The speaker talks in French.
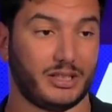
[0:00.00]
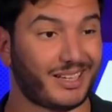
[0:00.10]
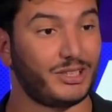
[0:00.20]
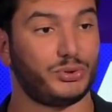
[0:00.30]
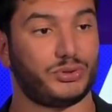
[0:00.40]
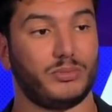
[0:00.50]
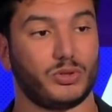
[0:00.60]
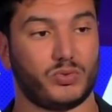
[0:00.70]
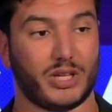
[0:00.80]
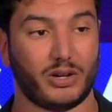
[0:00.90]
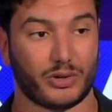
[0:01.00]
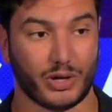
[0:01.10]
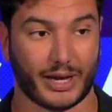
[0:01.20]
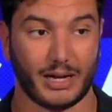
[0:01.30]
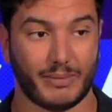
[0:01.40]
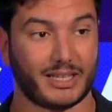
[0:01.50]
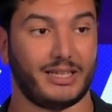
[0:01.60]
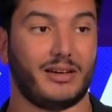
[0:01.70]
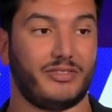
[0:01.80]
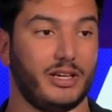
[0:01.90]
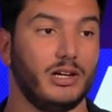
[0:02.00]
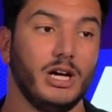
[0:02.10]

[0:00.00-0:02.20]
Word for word: très justement tout à l'heure que le Real Madrid avait